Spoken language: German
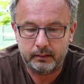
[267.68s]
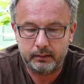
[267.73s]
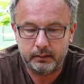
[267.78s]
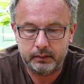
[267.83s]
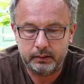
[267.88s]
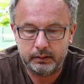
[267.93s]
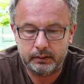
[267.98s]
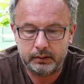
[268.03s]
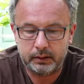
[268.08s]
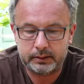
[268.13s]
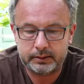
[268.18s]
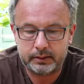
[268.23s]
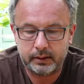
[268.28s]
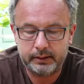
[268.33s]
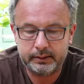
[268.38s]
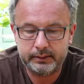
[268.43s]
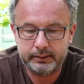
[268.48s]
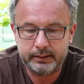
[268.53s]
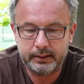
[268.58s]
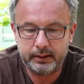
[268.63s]
Und da
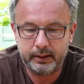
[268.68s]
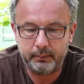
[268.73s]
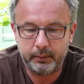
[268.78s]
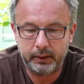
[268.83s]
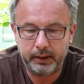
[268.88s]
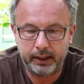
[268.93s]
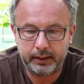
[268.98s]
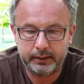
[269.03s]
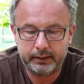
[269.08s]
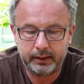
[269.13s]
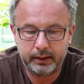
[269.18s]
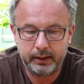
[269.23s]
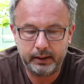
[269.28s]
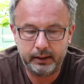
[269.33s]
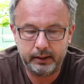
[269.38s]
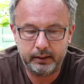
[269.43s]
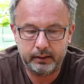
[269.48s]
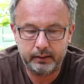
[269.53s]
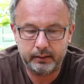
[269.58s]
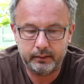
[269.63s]
sollten sich einmal
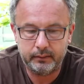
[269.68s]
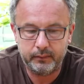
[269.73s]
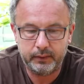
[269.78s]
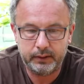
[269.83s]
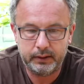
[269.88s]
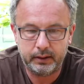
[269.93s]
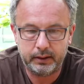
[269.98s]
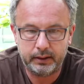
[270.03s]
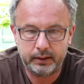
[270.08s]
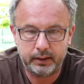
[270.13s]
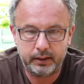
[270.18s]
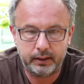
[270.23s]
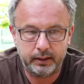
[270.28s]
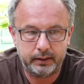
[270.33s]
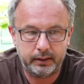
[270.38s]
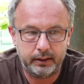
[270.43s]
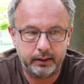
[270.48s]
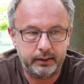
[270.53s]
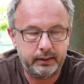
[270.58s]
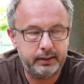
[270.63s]
andere, wie da
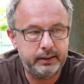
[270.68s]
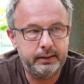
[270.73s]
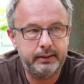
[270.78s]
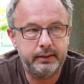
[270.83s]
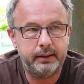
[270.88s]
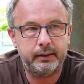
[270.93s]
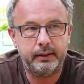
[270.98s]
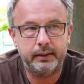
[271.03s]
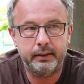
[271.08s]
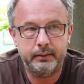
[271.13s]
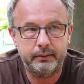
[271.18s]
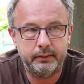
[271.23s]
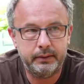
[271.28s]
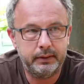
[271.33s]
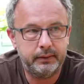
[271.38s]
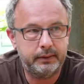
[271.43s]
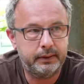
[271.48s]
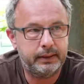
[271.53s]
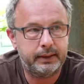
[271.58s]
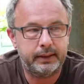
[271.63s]
der, der Niedegen
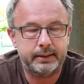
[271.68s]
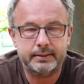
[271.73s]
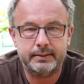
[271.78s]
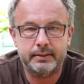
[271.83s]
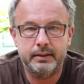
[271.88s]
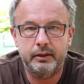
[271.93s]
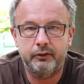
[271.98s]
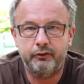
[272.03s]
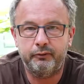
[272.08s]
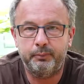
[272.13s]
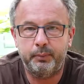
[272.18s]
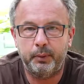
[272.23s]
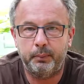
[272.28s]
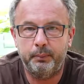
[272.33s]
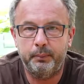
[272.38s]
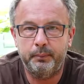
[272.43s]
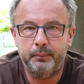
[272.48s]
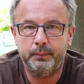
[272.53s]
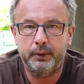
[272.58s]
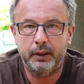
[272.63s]
und die ganzen
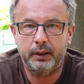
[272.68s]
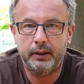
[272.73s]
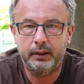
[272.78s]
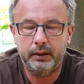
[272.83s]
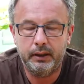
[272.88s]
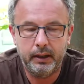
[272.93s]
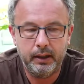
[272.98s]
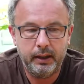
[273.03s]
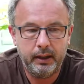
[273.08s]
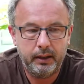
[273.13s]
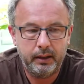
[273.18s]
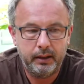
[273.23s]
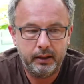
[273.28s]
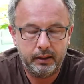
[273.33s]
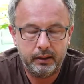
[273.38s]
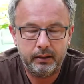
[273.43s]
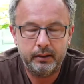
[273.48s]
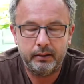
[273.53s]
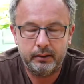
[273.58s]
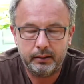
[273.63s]
Luftbomben da,
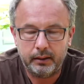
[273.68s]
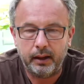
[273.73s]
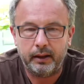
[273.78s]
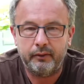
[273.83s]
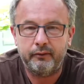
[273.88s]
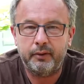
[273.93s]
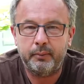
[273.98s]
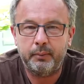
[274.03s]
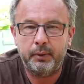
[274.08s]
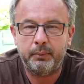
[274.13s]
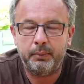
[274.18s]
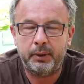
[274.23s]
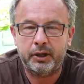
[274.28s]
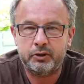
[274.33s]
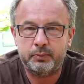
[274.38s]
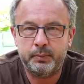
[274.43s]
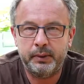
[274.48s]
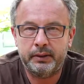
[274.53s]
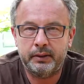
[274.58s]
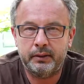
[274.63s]
einfach mal
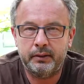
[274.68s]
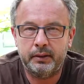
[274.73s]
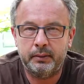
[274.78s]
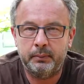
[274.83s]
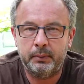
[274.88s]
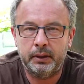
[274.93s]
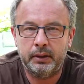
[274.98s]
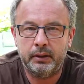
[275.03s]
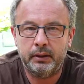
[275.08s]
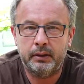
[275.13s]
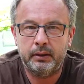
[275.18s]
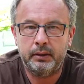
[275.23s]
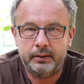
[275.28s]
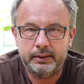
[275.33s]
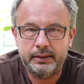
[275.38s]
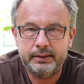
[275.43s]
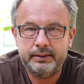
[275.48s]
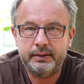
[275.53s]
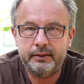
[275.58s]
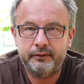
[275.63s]
Beispiel dran nehmen.
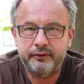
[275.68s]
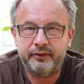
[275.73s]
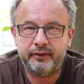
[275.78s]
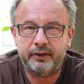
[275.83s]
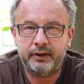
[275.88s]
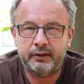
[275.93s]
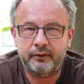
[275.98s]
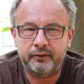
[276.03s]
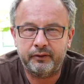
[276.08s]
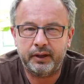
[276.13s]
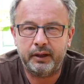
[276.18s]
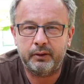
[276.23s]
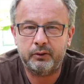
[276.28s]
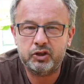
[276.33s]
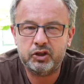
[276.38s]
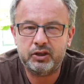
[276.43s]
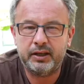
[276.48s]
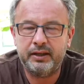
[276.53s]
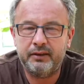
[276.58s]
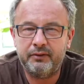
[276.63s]
Diese
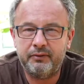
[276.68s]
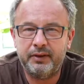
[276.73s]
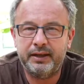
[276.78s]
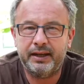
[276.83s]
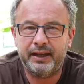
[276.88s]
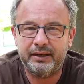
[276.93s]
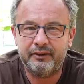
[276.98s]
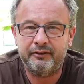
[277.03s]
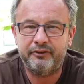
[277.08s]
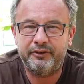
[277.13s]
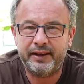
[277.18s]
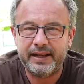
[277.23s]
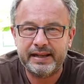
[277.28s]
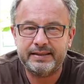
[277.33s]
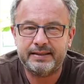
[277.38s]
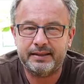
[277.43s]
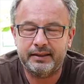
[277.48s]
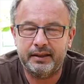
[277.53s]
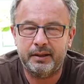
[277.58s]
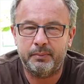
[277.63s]
Frau steht wie ein
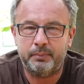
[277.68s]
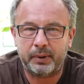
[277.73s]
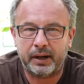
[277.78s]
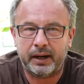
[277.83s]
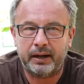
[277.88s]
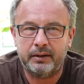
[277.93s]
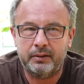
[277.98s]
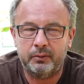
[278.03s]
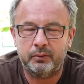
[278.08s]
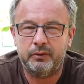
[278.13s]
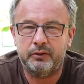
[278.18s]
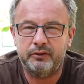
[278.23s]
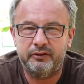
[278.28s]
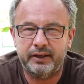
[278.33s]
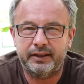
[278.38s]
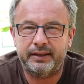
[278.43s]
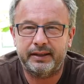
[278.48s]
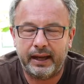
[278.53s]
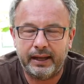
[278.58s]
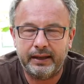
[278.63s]
Fels in der Brandung und
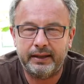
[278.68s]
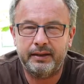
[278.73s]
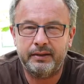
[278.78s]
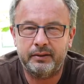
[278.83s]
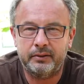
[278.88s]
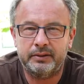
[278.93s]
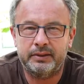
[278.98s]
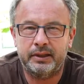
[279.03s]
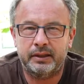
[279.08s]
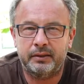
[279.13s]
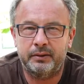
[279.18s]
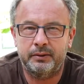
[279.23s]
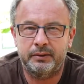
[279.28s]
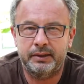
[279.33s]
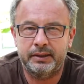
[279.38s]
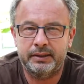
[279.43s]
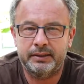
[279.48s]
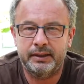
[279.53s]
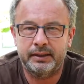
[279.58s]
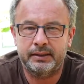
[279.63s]
verteidigt unser
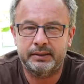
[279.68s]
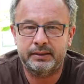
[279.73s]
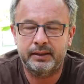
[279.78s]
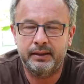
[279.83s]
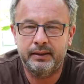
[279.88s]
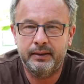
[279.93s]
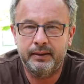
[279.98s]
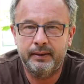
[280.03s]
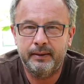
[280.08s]
Grundgesetz.